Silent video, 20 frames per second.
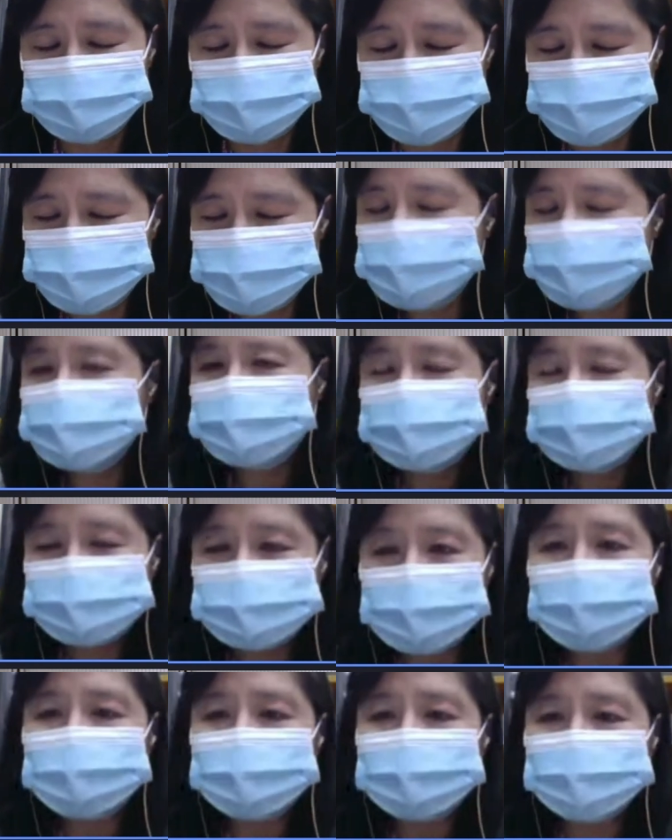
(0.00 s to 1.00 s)
出现了
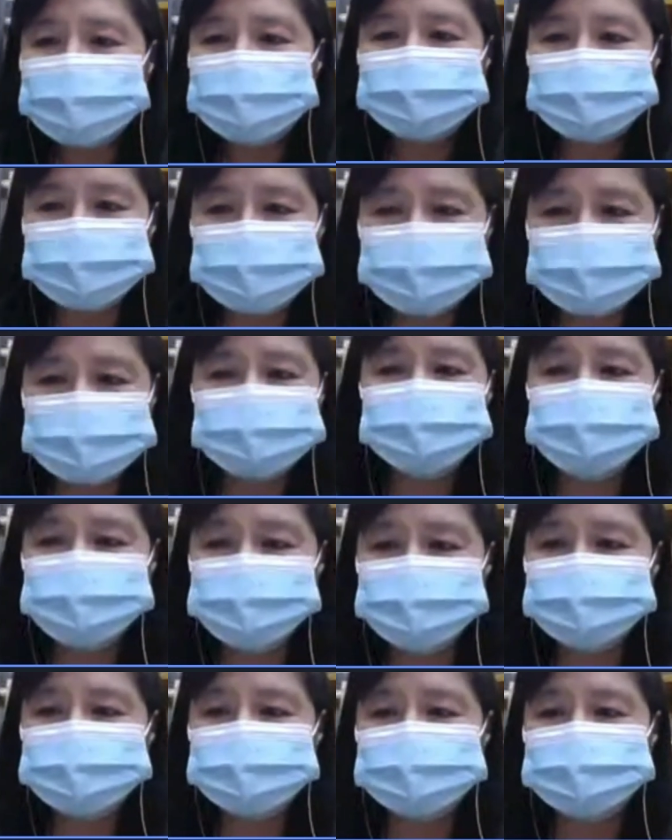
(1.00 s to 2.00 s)
大量的资
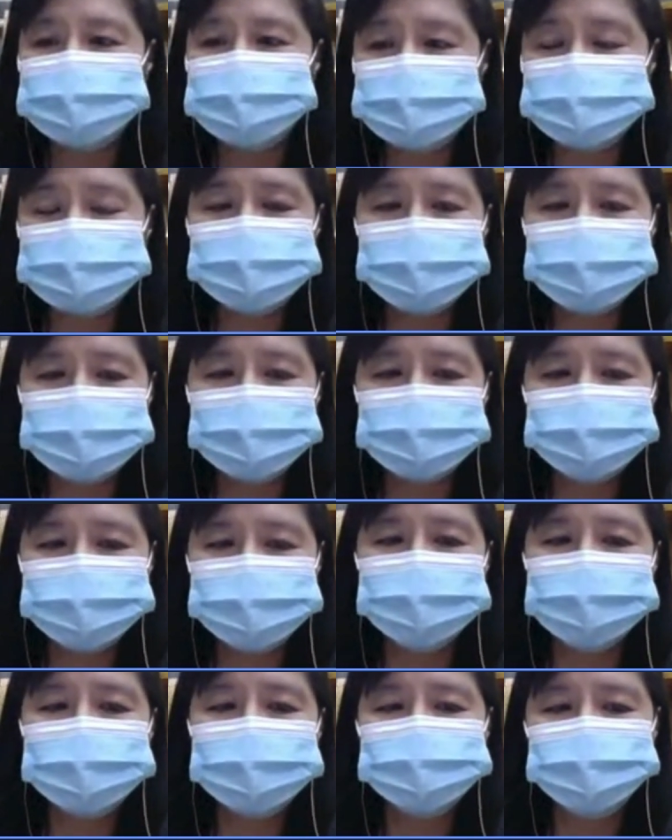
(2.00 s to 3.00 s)
讯，资料量
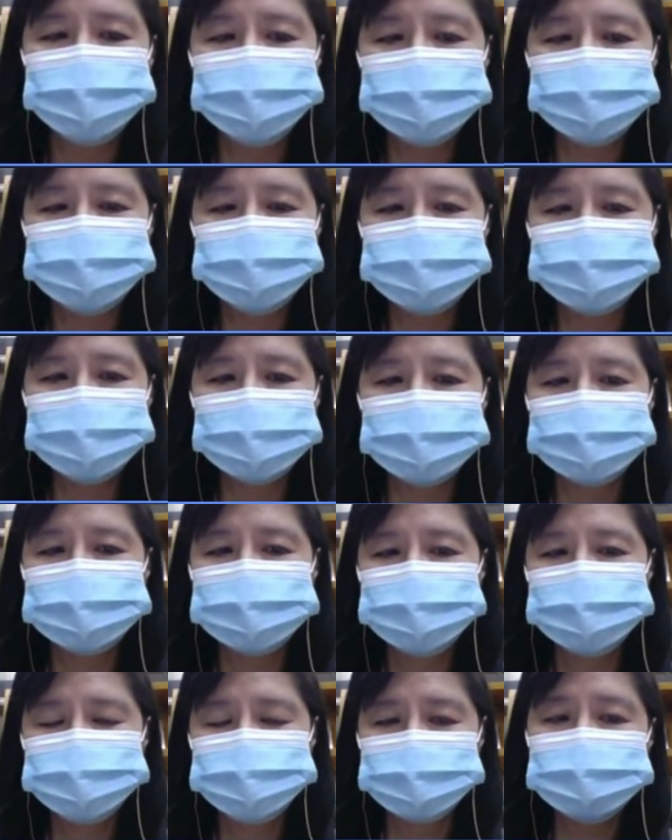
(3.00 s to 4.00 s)
非常多，所以
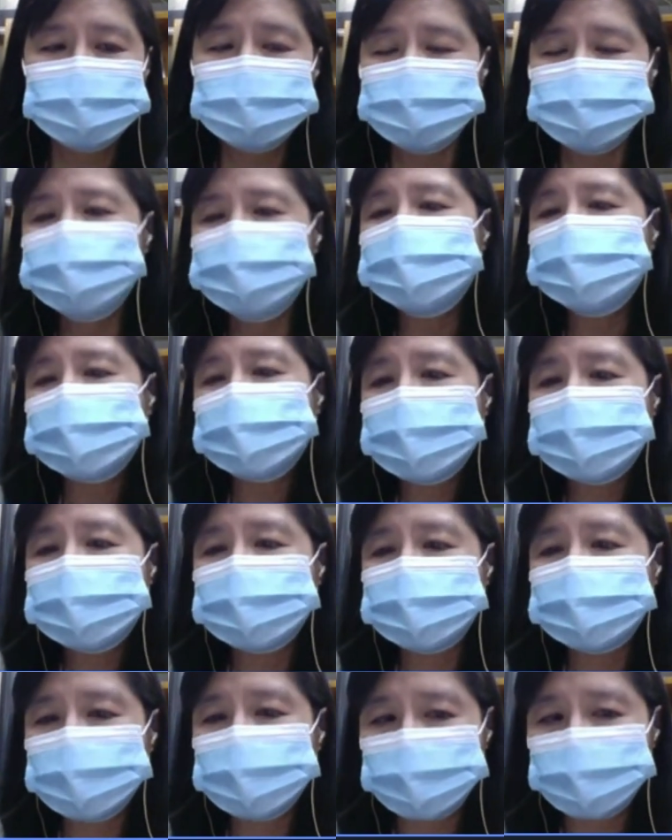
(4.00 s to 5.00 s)
学者就给他一
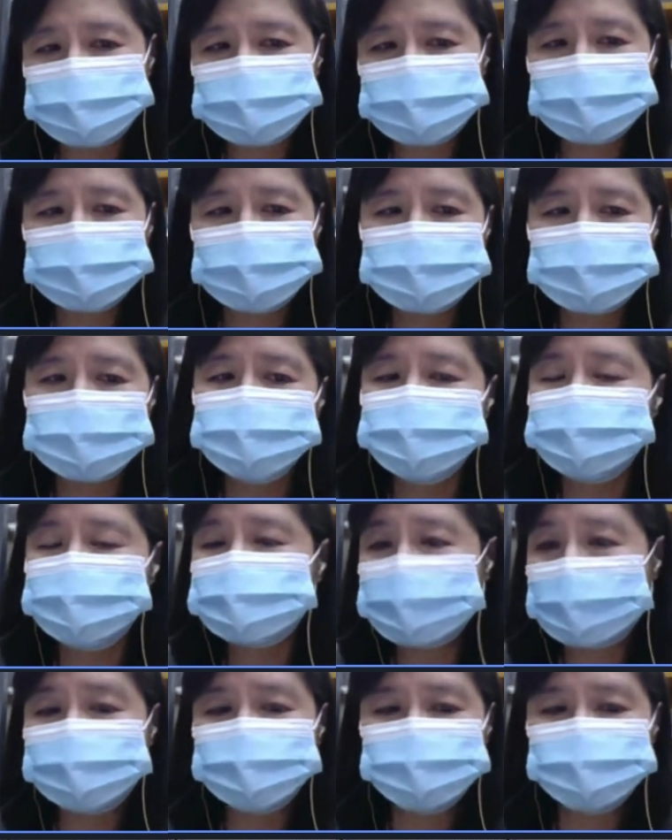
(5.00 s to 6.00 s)
个统称，叫做
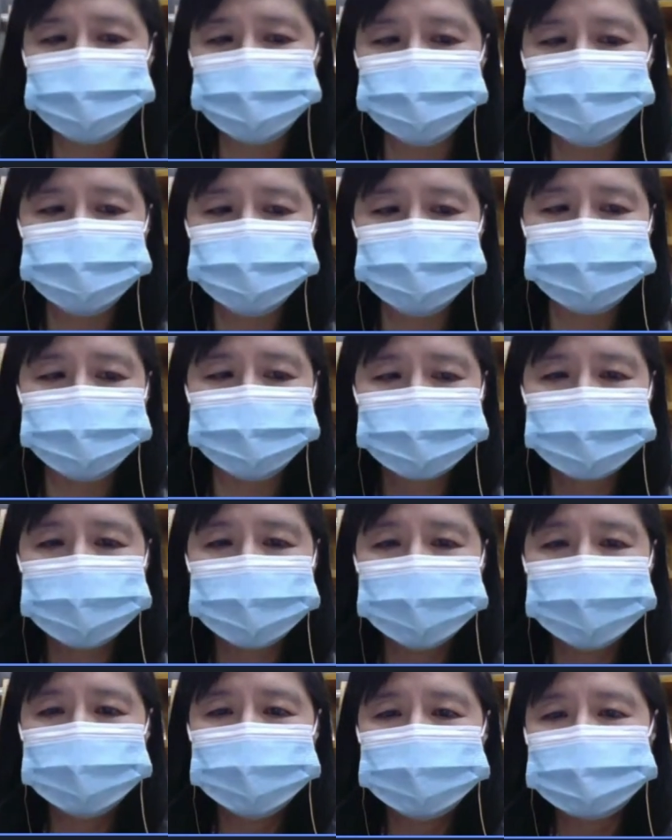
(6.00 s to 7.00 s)
大数据。
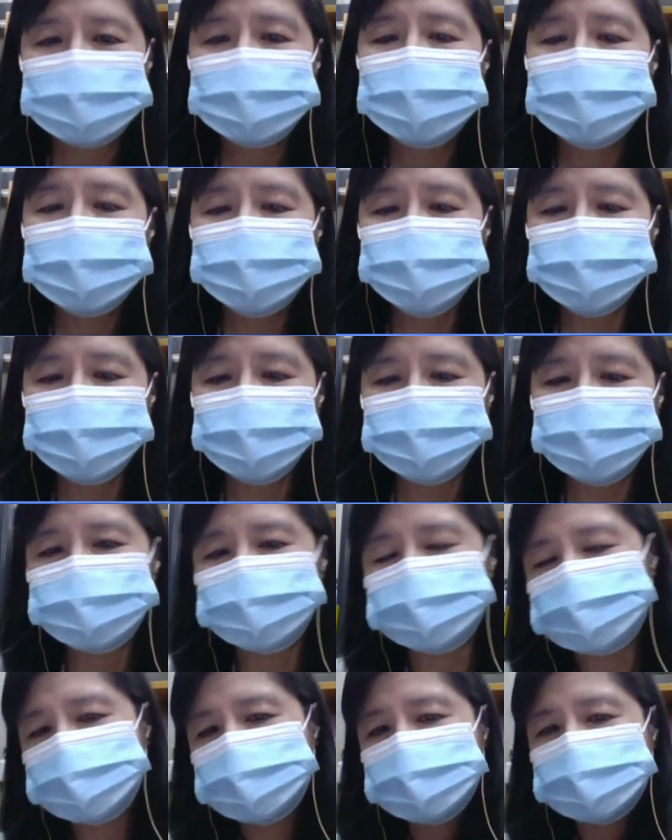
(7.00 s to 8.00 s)
那它
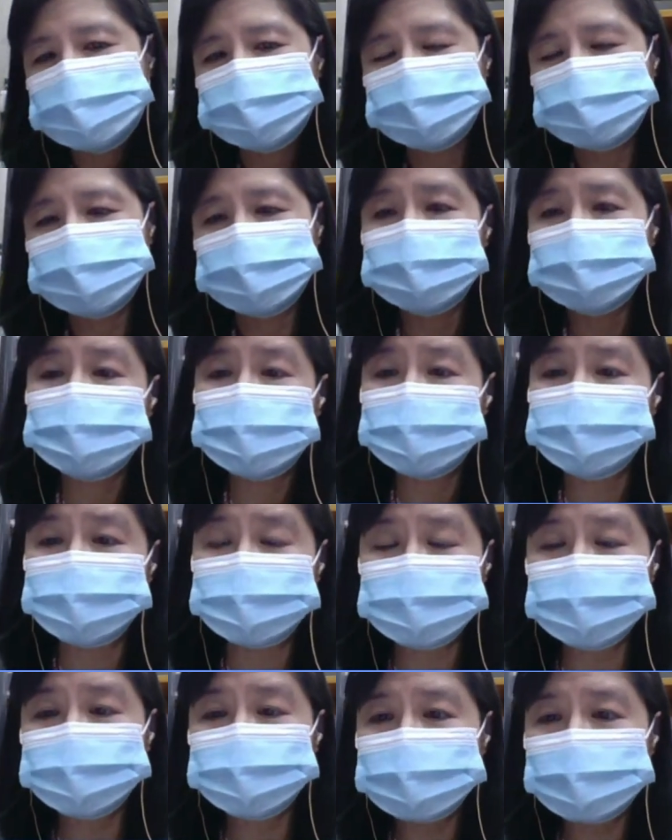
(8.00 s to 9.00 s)
有几个比
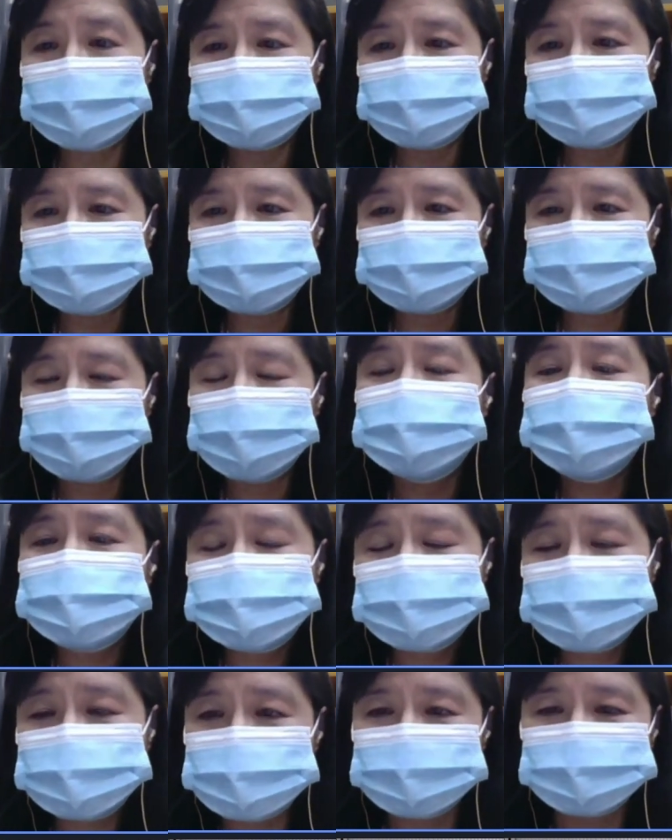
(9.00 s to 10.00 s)
较大的特
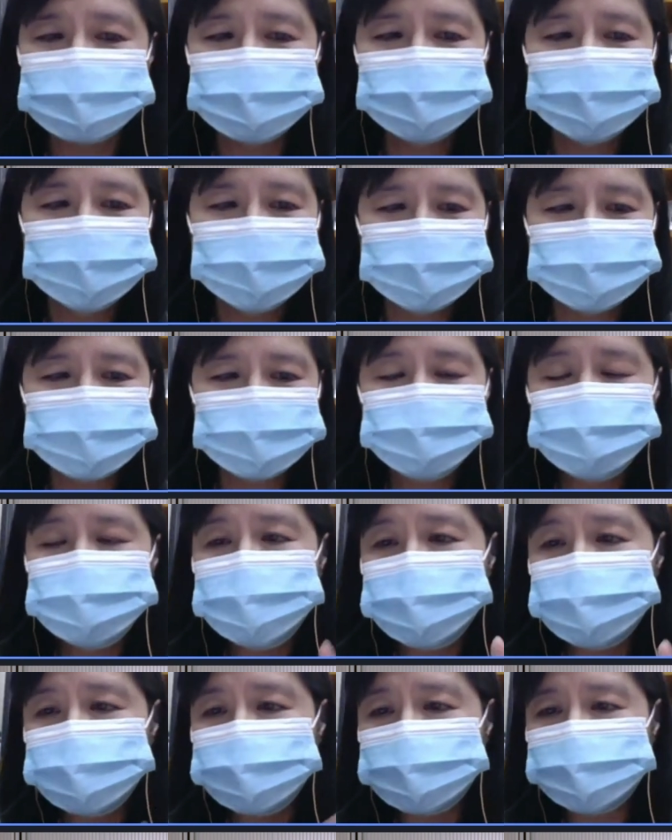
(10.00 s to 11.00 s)
色，叫做
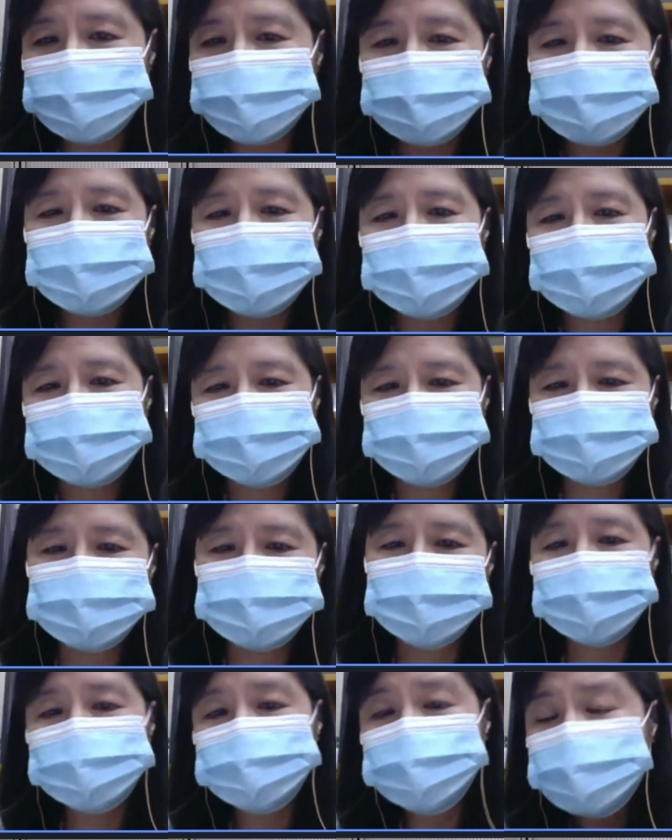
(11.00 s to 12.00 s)
五 B 啦，就
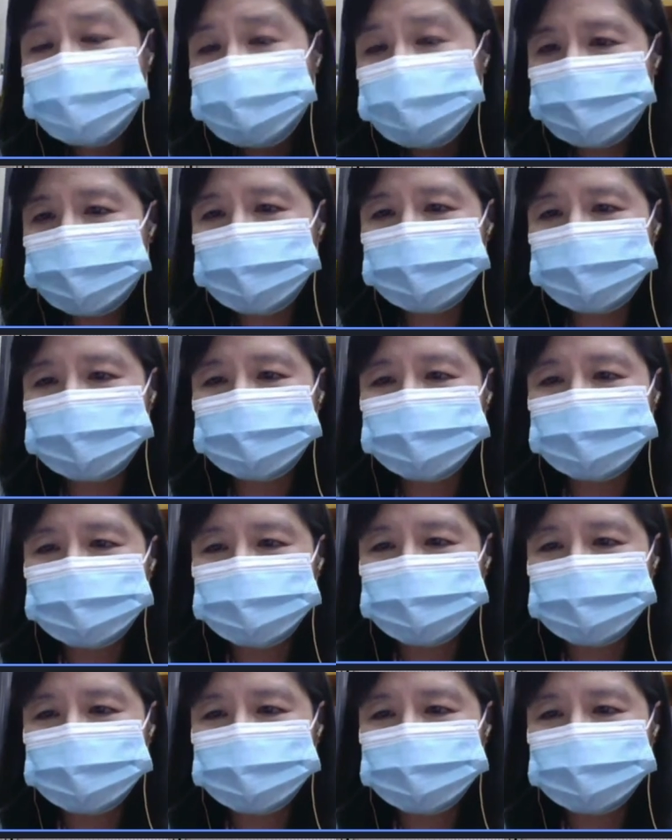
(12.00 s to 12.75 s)
是很多元。